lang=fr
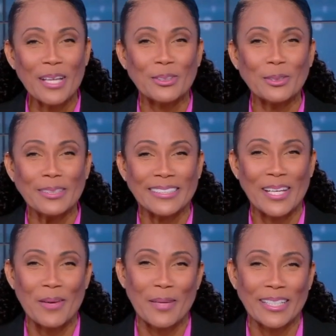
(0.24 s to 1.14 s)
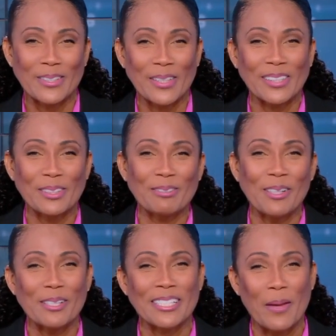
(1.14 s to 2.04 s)
à tous, c'est la belle histoire de
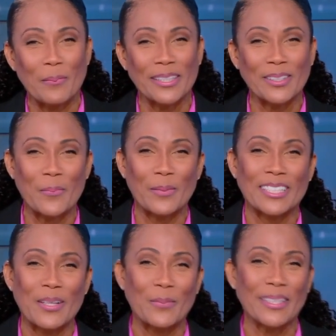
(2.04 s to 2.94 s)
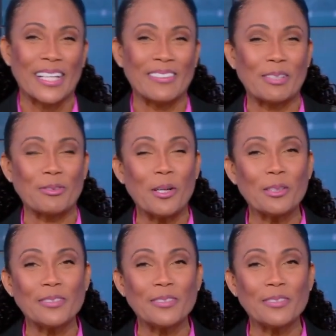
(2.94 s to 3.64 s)
France, chapitre par chapitre avec Franck